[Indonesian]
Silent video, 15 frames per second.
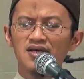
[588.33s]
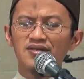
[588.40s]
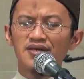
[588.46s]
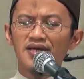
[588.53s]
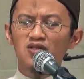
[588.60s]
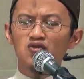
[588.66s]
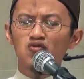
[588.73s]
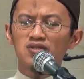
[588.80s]

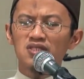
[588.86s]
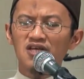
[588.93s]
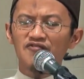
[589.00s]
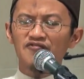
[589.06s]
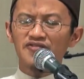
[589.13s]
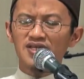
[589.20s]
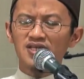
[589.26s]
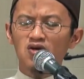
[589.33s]
yaitu
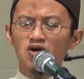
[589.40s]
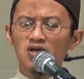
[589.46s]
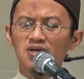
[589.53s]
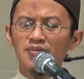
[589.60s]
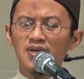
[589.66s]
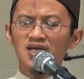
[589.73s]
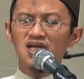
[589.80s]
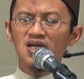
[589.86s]

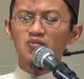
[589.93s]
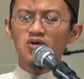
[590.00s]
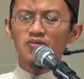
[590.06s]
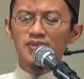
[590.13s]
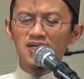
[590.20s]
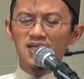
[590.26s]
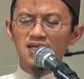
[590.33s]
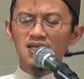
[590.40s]
tafriqan bainal
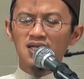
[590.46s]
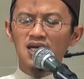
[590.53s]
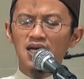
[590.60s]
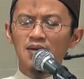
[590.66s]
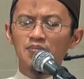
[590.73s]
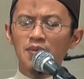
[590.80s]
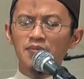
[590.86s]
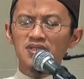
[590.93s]
mu'minin
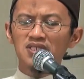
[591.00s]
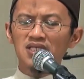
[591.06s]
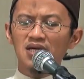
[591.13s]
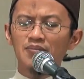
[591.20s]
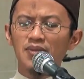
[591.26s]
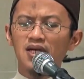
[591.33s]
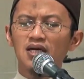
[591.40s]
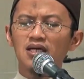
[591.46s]

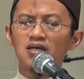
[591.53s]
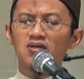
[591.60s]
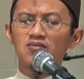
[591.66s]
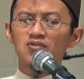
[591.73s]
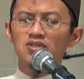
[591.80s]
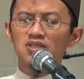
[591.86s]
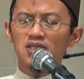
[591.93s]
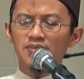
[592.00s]
memecah belah
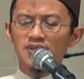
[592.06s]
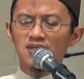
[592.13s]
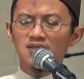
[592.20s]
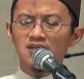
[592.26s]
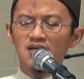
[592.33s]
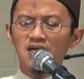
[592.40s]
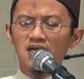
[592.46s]
kaum muslimin